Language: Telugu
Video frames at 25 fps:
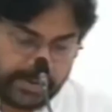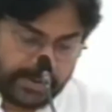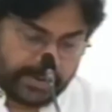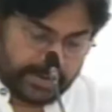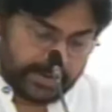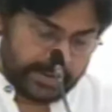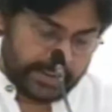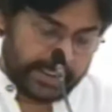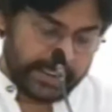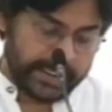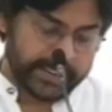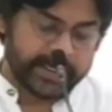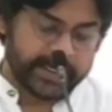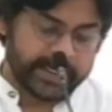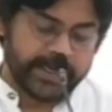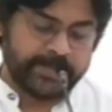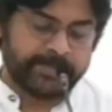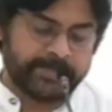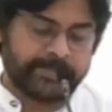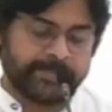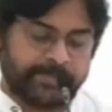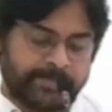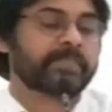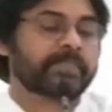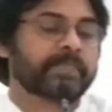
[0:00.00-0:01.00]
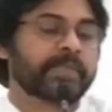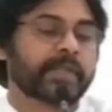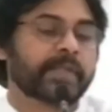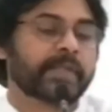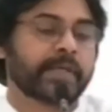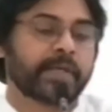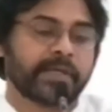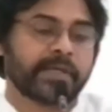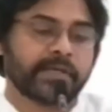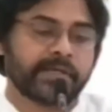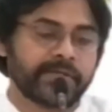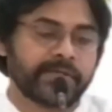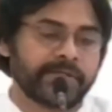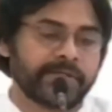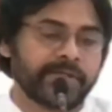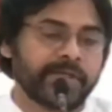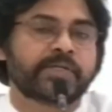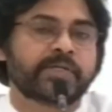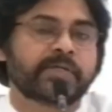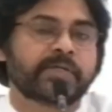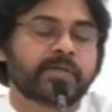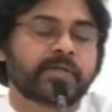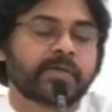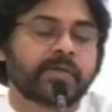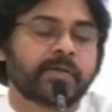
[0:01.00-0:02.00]
అలాగే ఇది
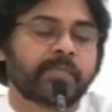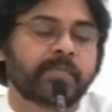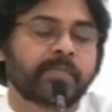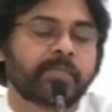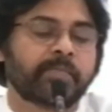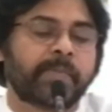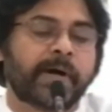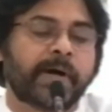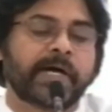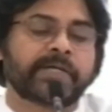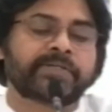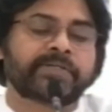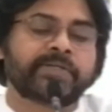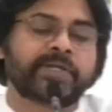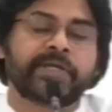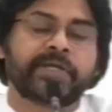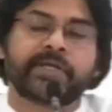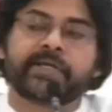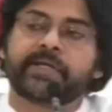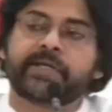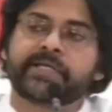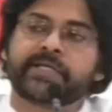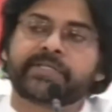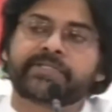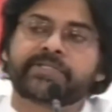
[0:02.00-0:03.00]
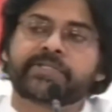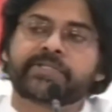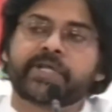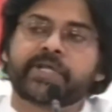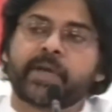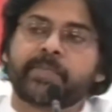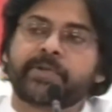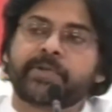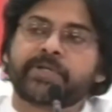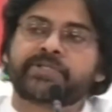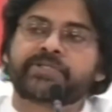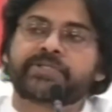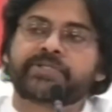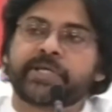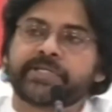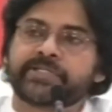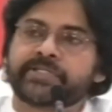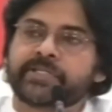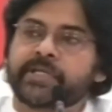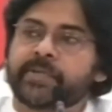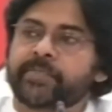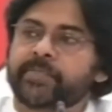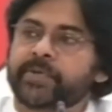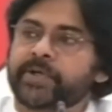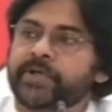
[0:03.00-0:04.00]
పార్టీ ఎస్టాబ్లిష్
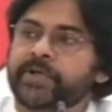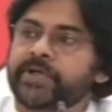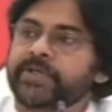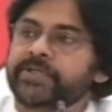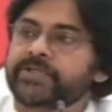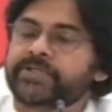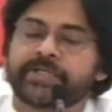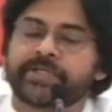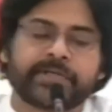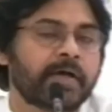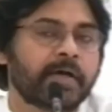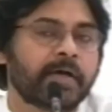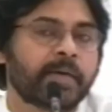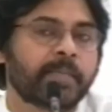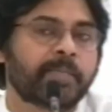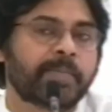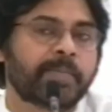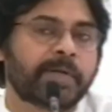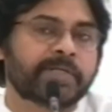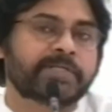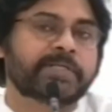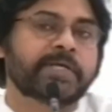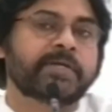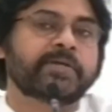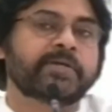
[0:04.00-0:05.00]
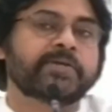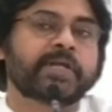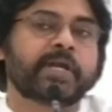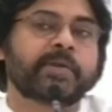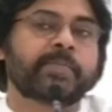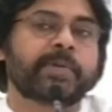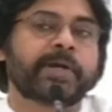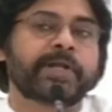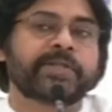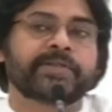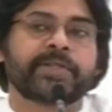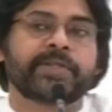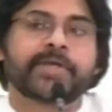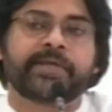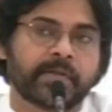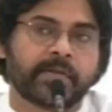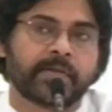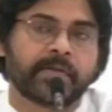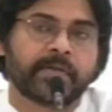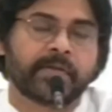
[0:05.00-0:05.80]
చేసినప్పటి నుంచి ప్రజలు నిలబడింది